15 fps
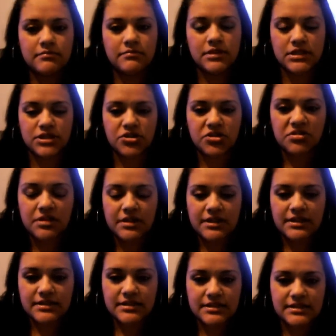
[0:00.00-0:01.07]
pues yo creo que
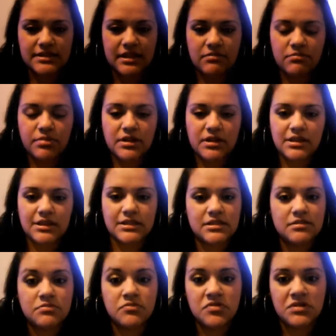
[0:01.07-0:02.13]
desde siempre,
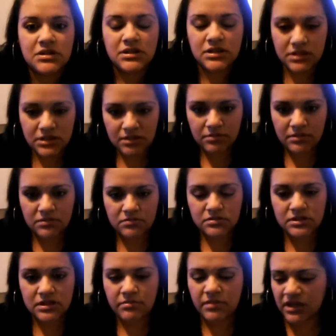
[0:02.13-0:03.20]
desde muy niña me
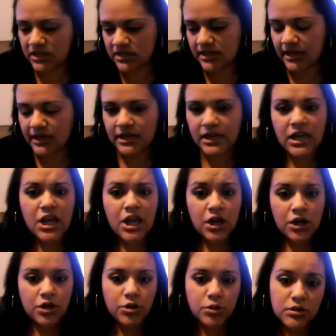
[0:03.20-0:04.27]
gusta el maquillaje.
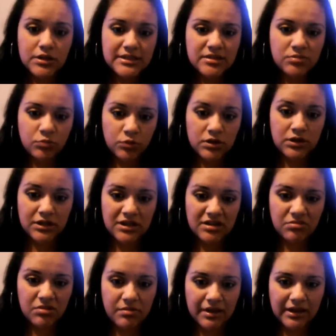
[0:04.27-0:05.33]
No desde muy niña
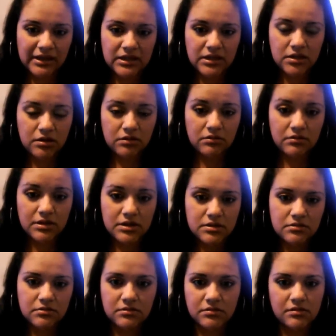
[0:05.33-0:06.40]
me maquillo,
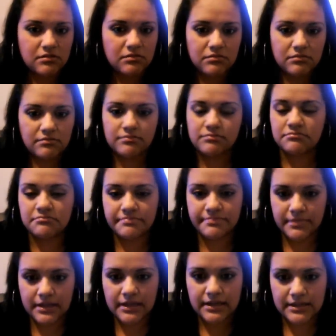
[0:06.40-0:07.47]
eso
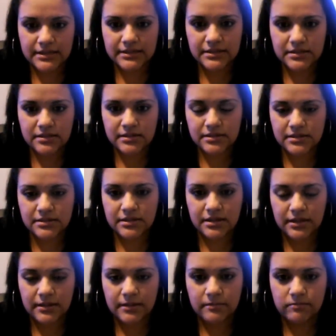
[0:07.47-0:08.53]
es
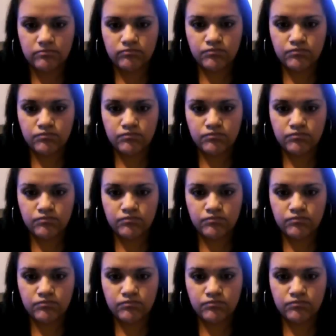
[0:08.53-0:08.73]
este